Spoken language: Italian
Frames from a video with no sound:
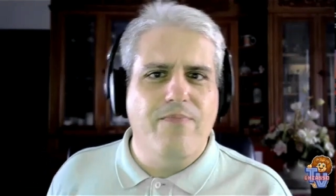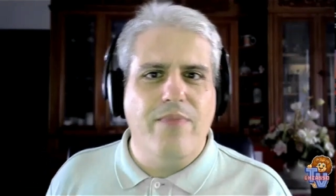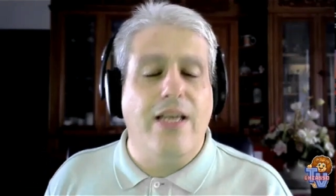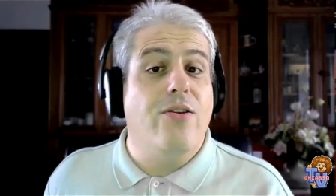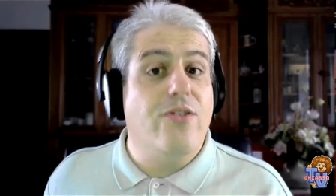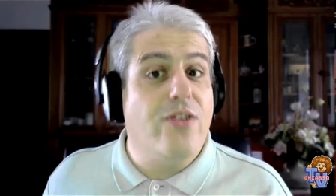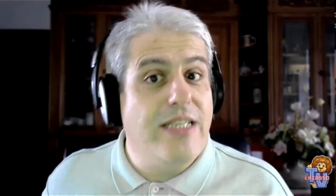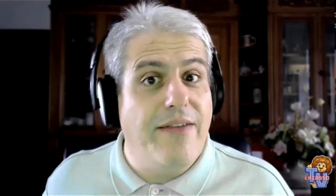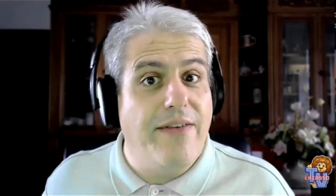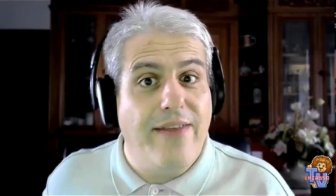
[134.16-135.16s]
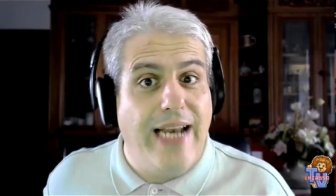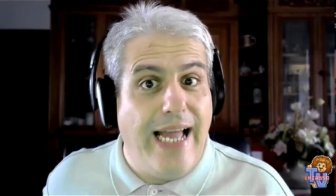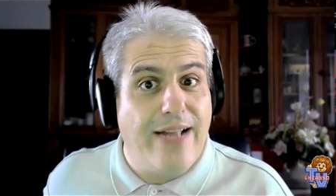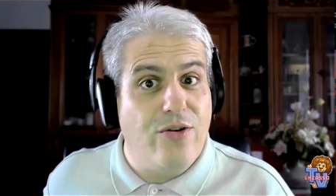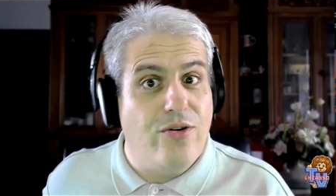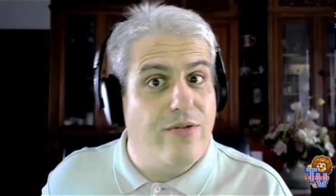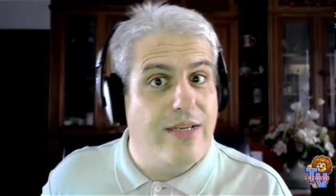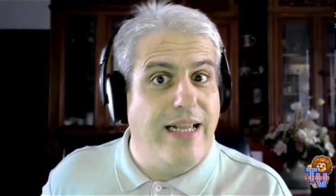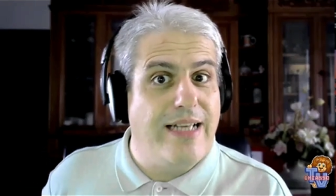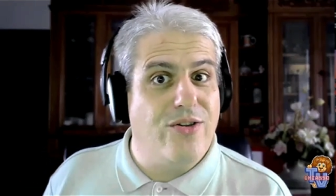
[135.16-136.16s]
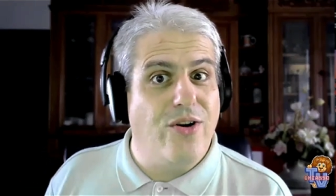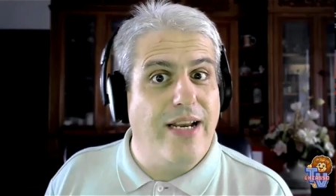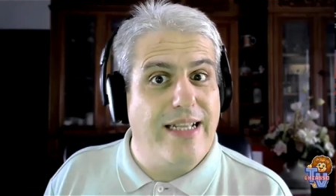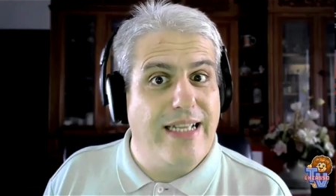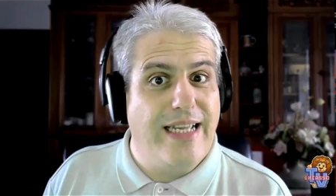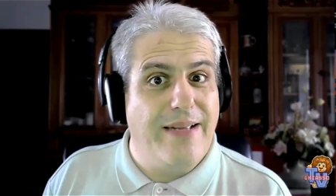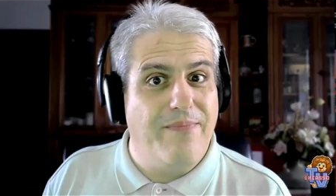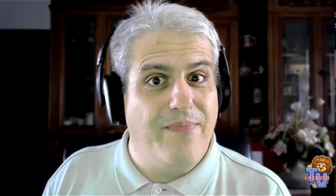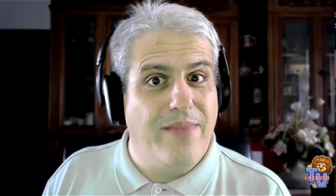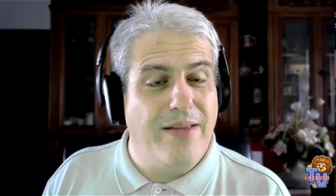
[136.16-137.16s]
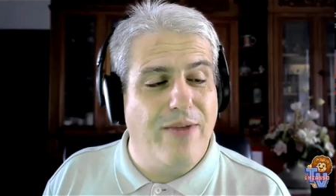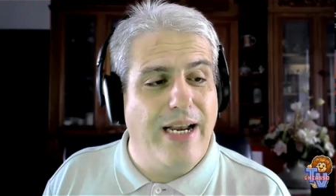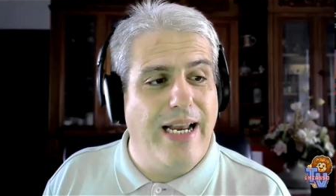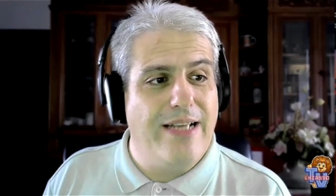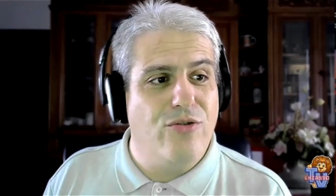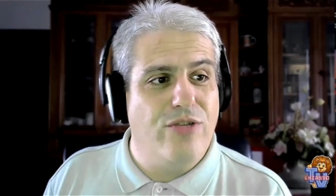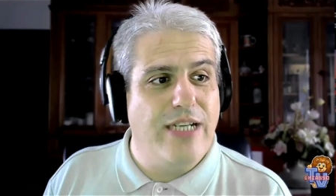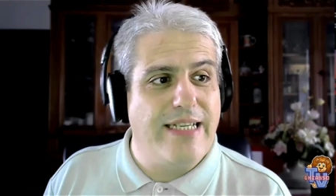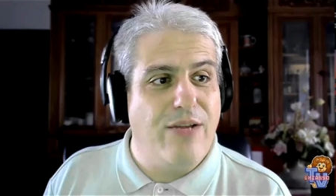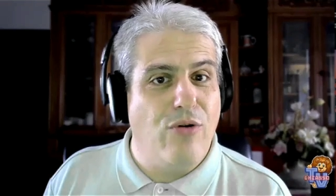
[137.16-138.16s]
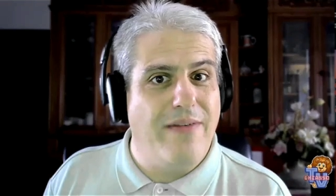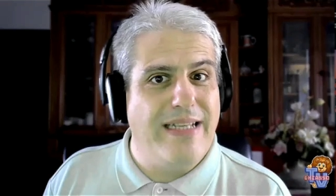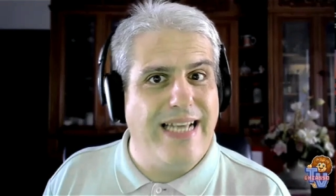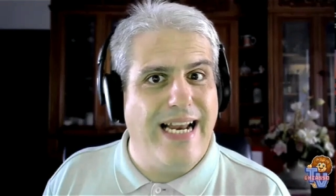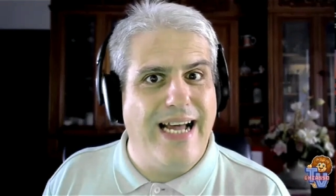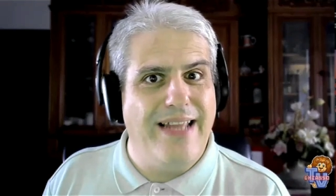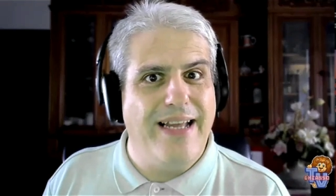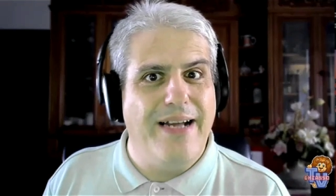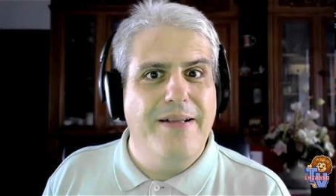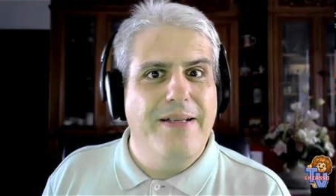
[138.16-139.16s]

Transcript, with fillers: che non so se avevi letto quella storia di mh, quella successa in Nuova Zelanda